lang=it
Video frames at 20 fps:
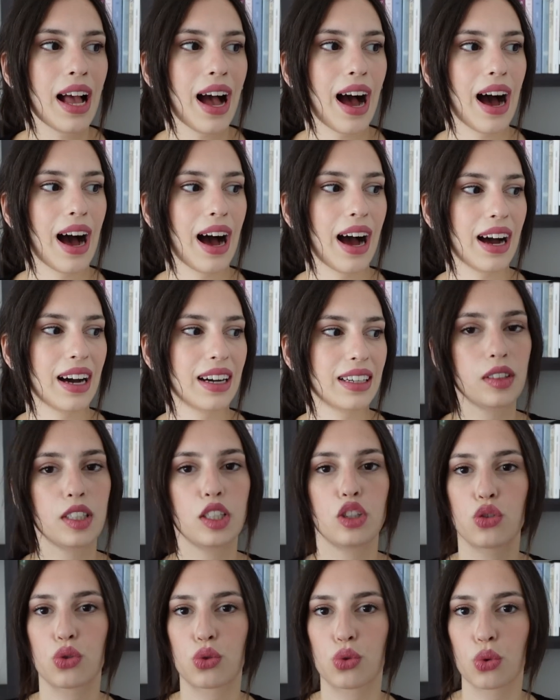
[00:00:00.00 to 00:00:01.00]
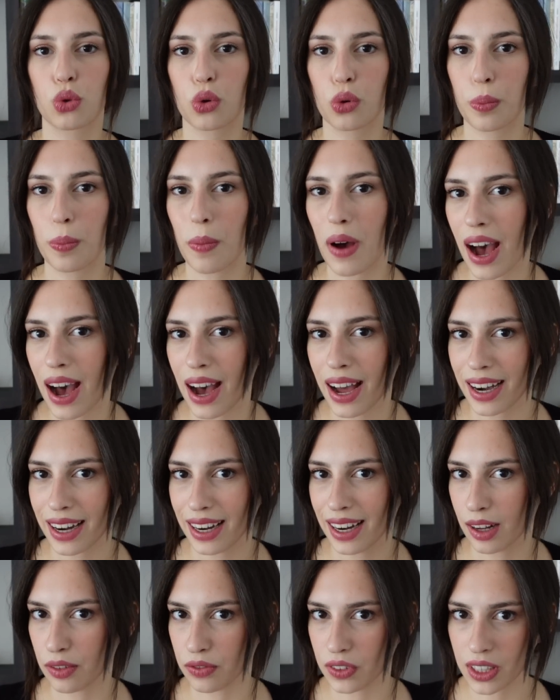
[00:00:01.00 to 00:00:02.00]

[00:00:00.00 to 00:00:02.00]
a disturbare la